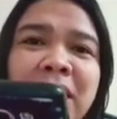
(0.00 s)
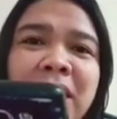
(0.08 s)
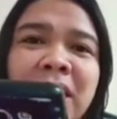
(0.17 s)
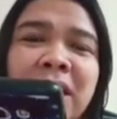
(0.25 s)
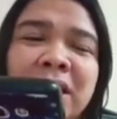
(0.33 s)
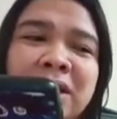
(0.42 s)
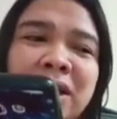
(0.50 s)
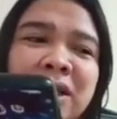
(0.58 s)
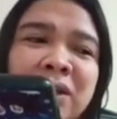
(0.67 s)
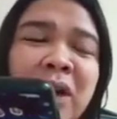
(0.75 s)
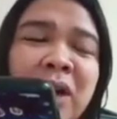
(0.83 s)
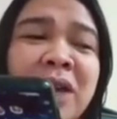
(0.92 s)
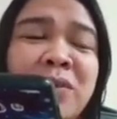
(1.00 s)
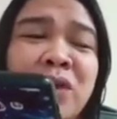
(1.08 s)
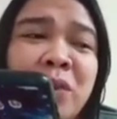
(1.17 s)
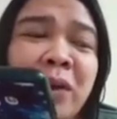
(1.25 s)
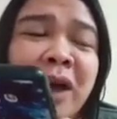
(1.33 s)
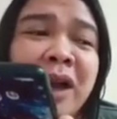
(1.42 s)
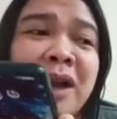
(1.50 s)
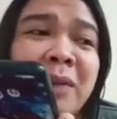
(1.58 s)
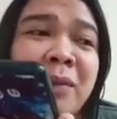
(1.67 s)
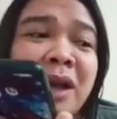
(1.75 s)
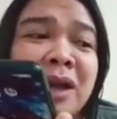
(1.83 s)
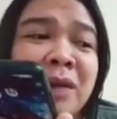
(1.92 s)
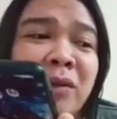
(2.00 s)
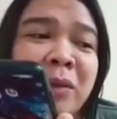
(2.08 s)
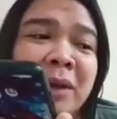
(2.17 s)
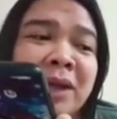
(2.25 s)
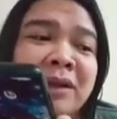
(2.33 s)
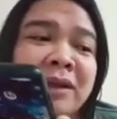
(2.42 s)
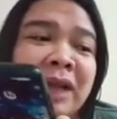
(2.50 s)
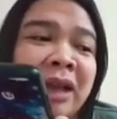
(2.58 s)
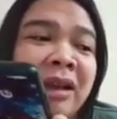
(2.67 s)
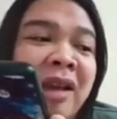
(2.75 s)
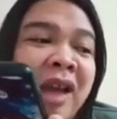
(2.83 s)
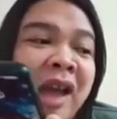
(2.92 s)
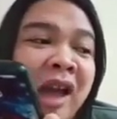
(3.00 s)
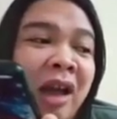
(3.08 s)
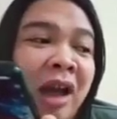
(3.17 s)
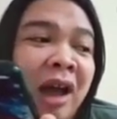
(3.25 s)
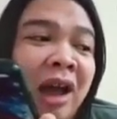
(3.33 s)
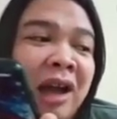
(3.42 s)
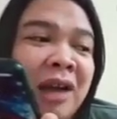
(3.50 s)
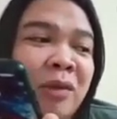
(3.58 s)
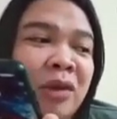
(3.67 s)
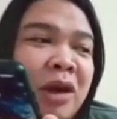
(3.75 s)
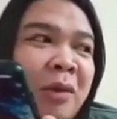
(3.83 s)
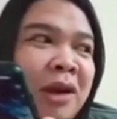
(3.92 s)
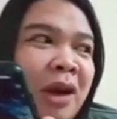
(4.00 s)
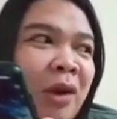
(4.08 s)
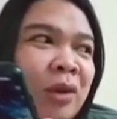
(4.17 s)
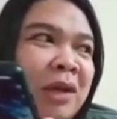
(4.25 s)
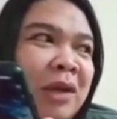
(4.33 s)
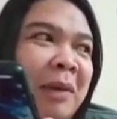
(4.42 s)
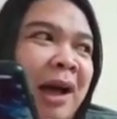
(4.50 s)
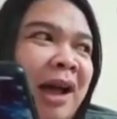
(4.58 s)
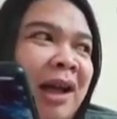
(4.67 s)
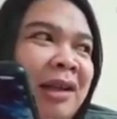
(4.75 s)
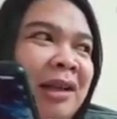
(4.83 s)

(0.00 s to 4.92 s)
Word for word: nag-ano, alam nyo, alam, alam mo ba, Ting, alam mo naman ako, di ba,